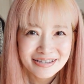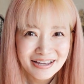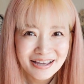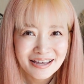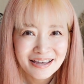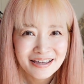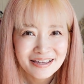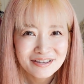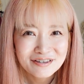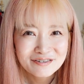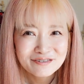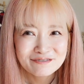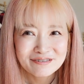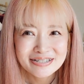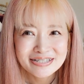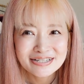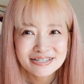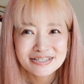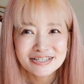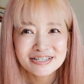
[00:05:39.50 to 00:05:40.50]
で言うの
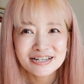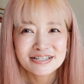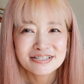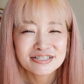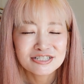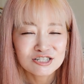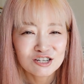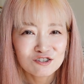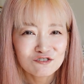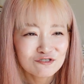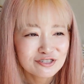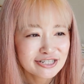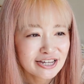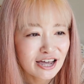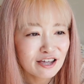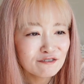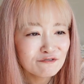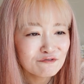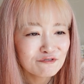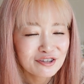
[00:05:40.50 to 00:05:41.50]
忘れてたんですけど、
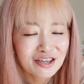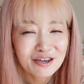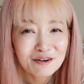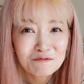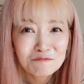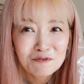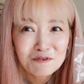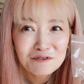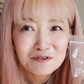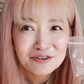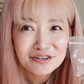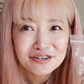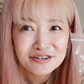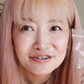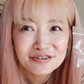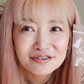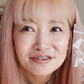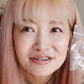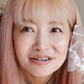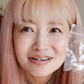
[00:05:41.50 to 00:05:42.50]
ちゃんとねこうい
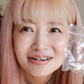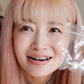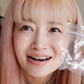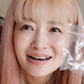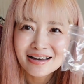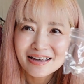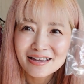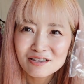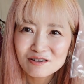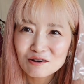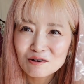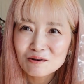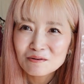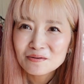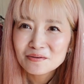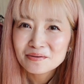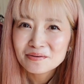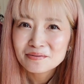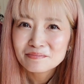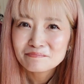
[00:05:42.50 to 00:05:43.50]
う替えの
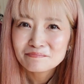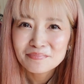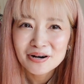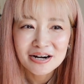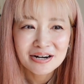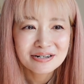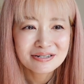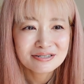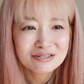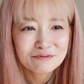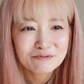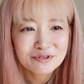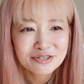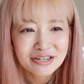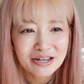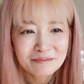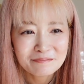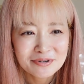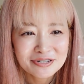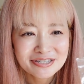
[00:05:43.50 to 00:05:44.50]
パールの
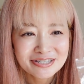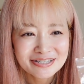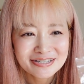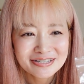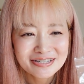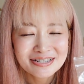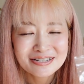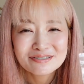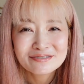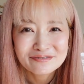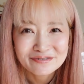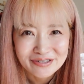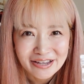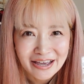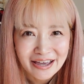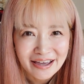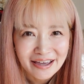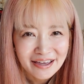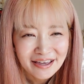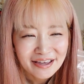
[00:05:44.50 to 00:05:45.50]
ボタンもついてるの
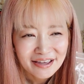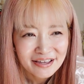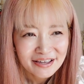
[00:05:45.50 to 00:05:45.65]
で、